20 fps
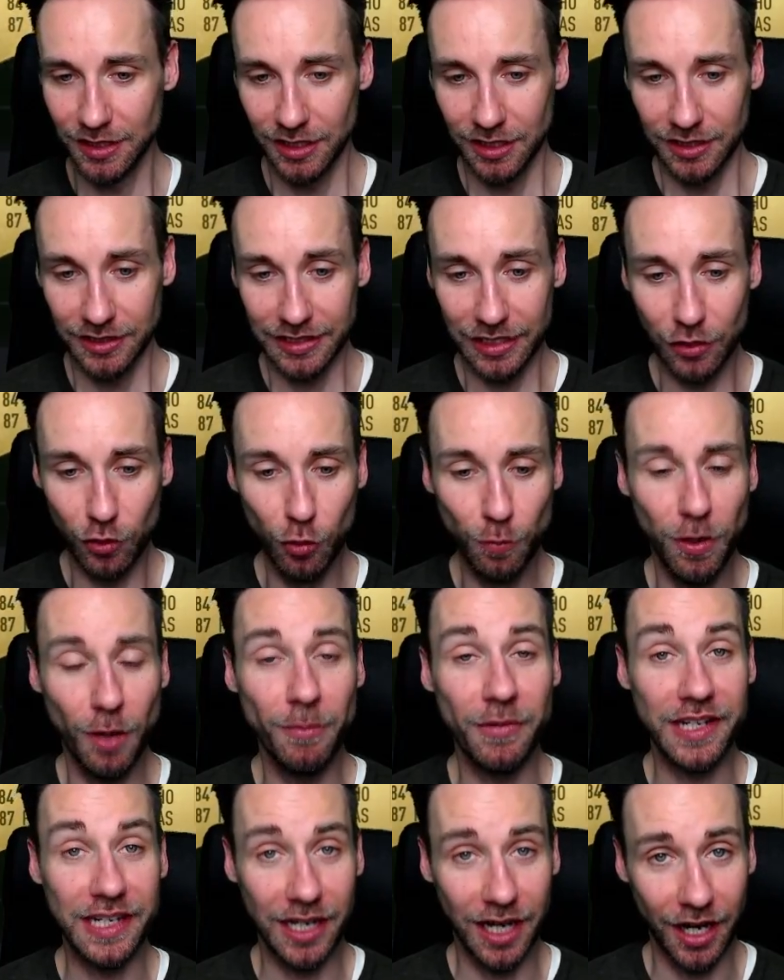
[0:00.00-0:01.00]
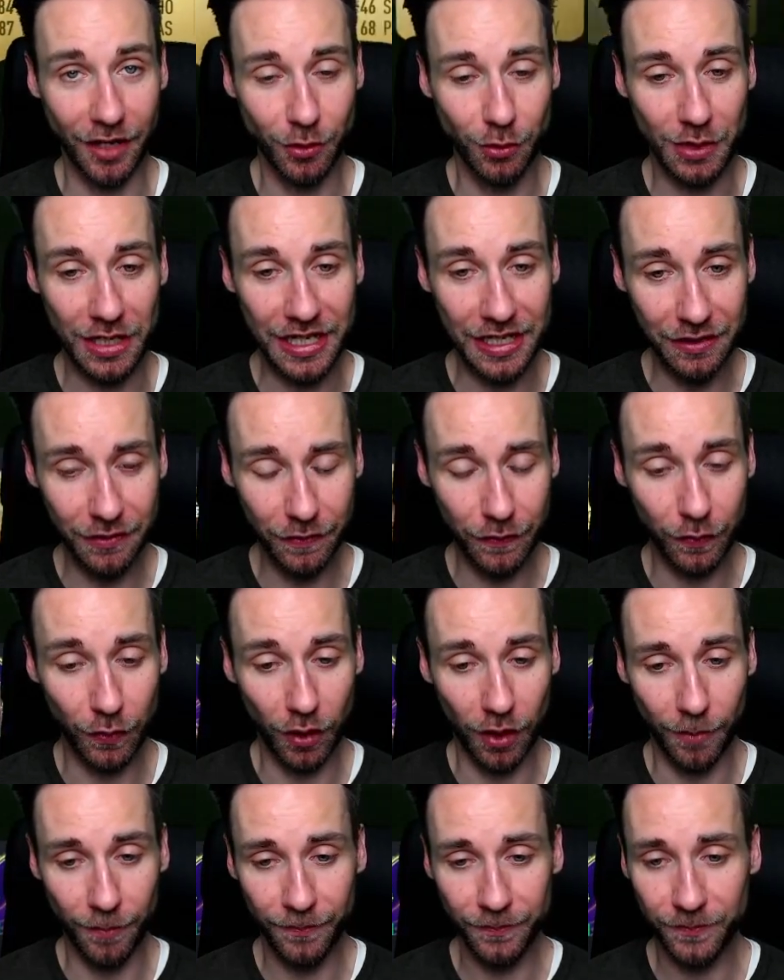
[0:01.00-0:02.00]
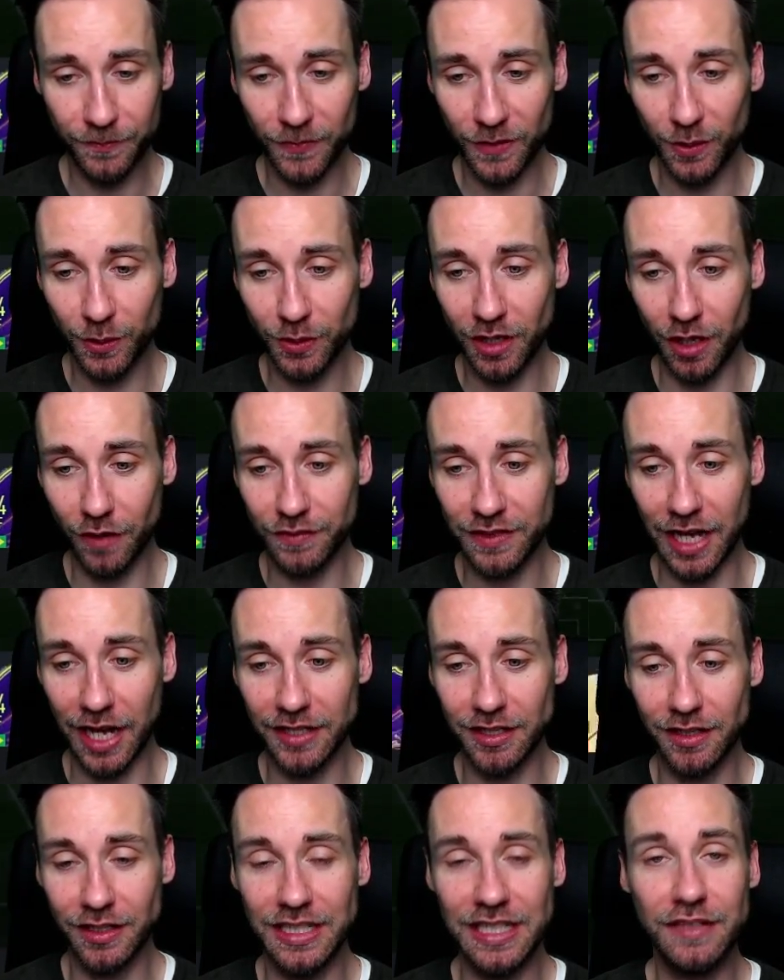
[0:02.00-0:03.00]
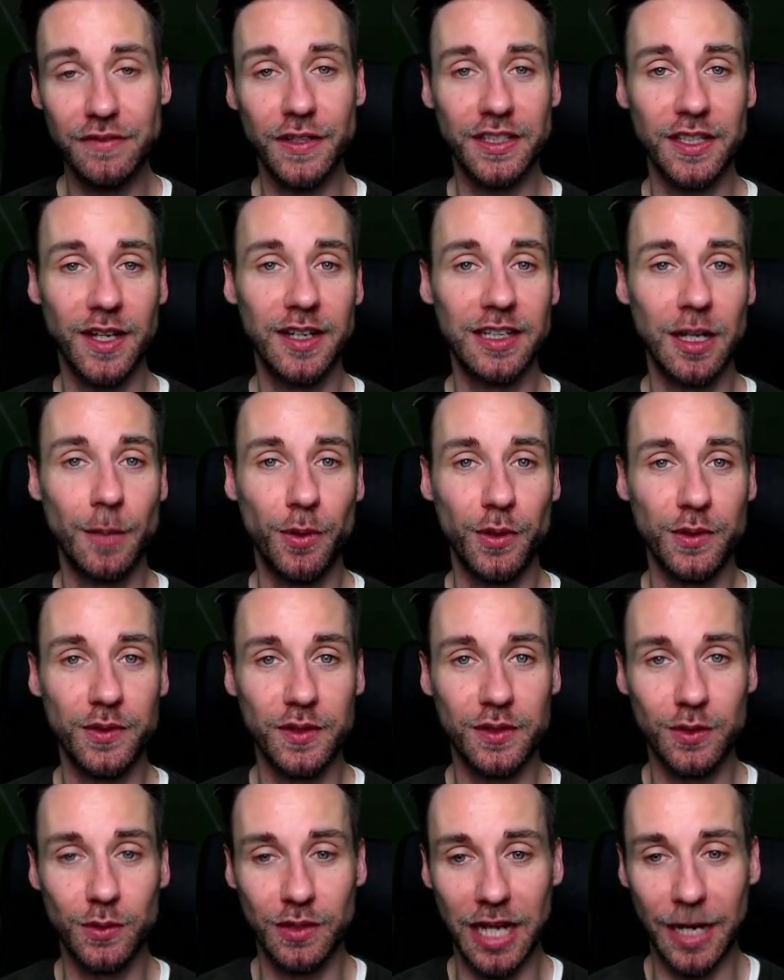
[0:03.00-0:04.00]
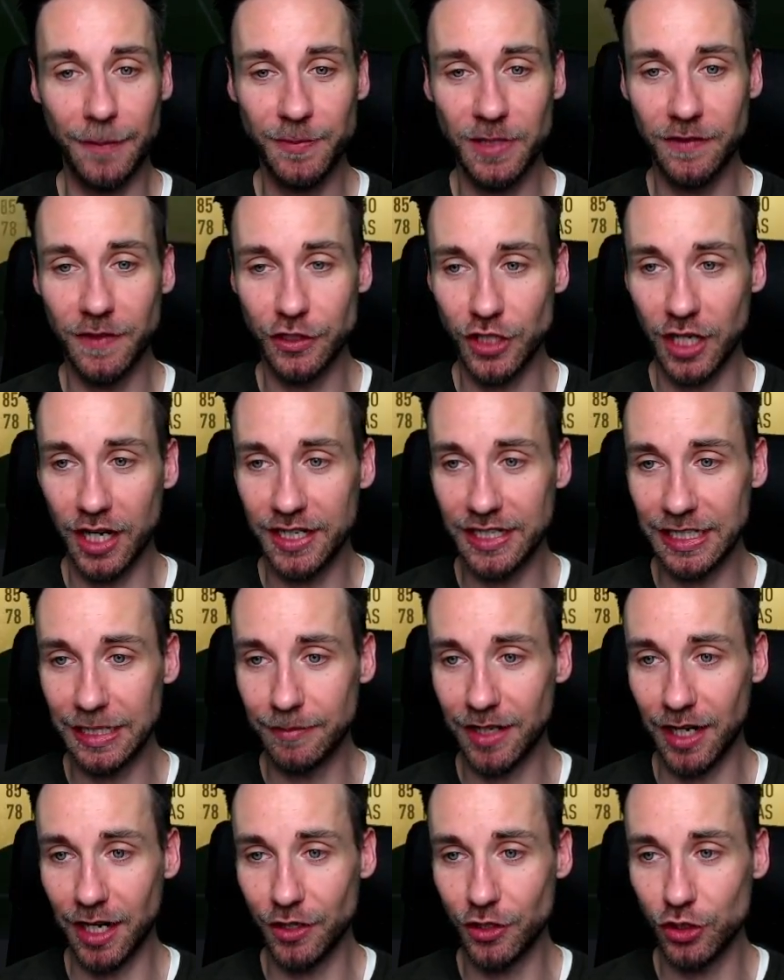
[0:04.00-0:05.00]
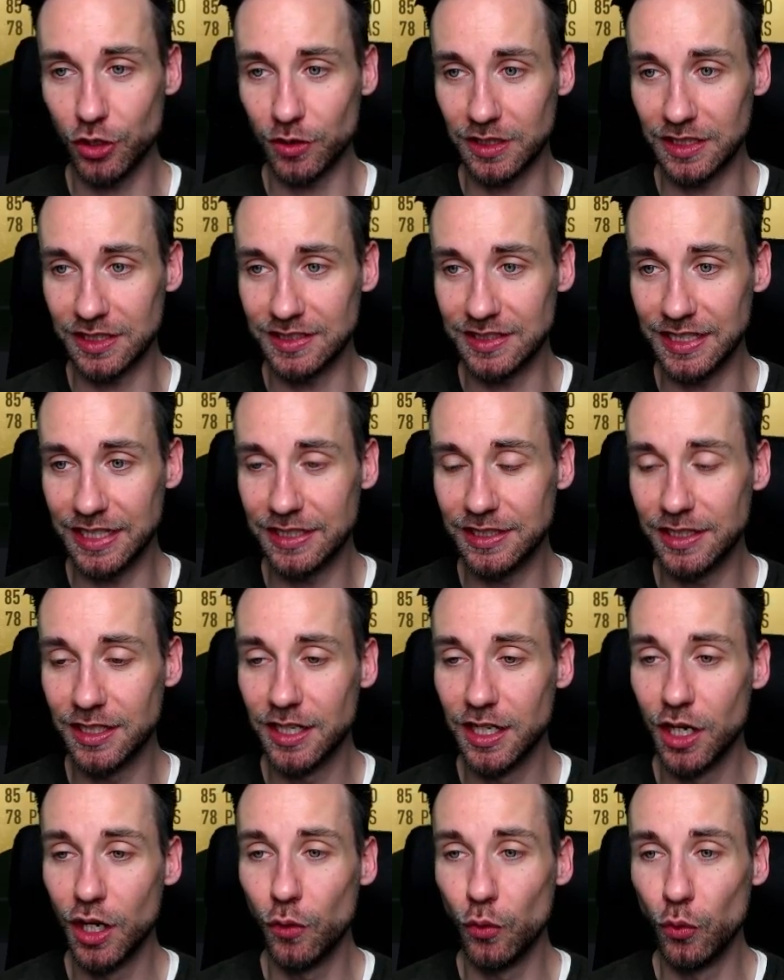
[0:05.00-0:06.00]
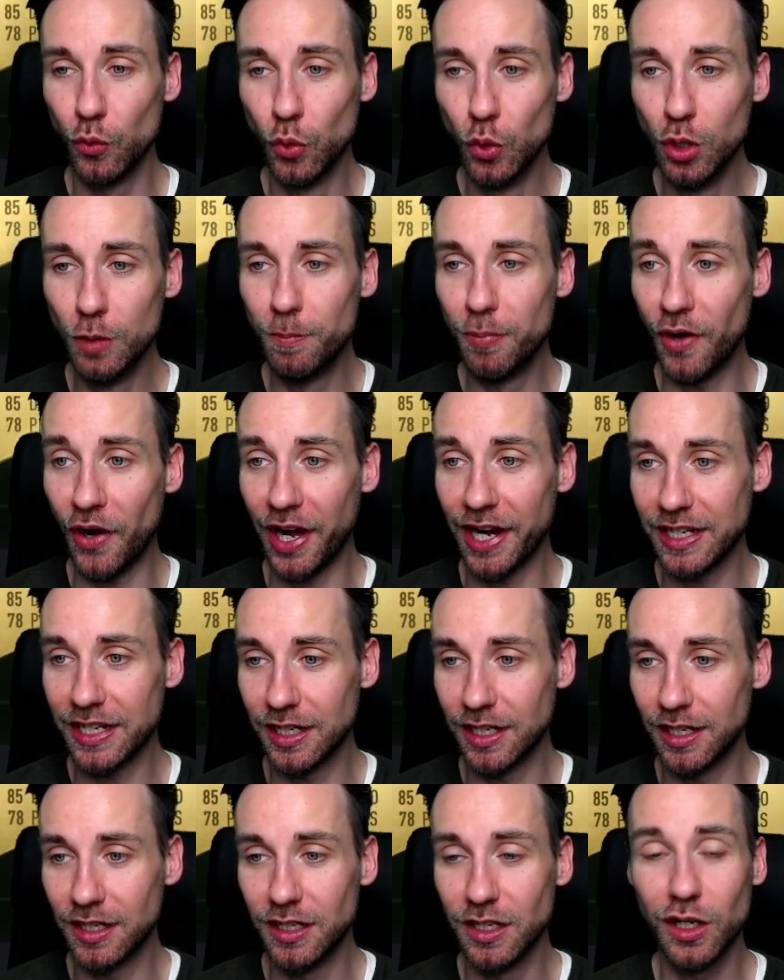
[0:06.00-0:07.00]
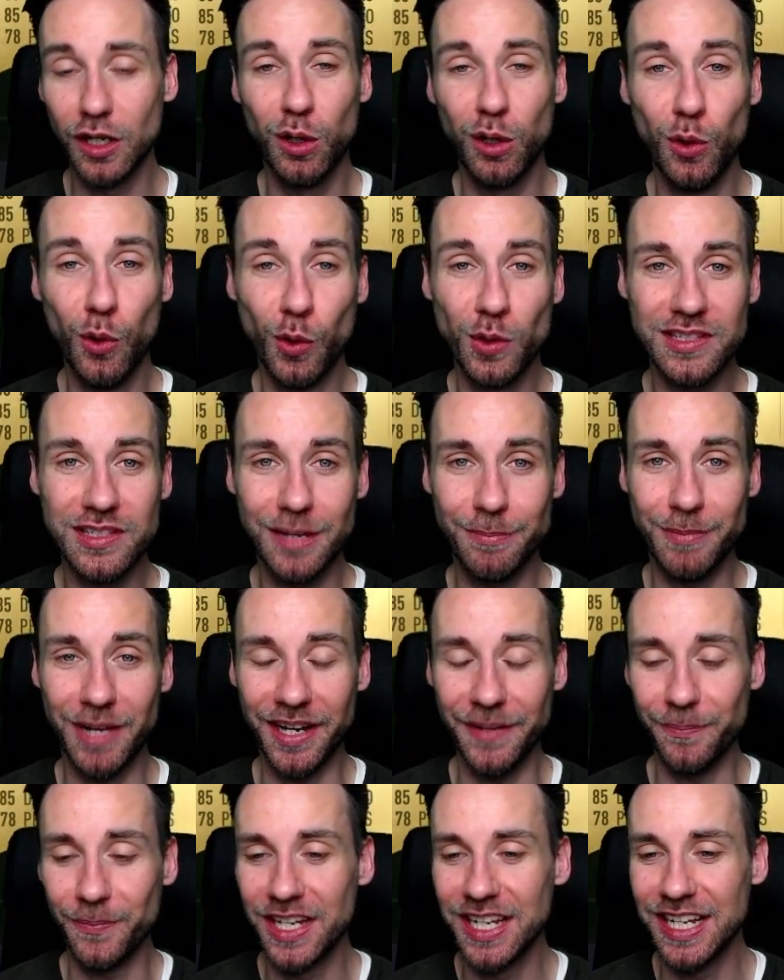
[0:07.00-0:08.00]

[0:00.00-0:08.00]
den Upamecano in Form. Und auf der anderen Innenverteidigerposition habt ihr wahrscheinlich eben gerade schon gesehen, Rulebreaker Klostermann.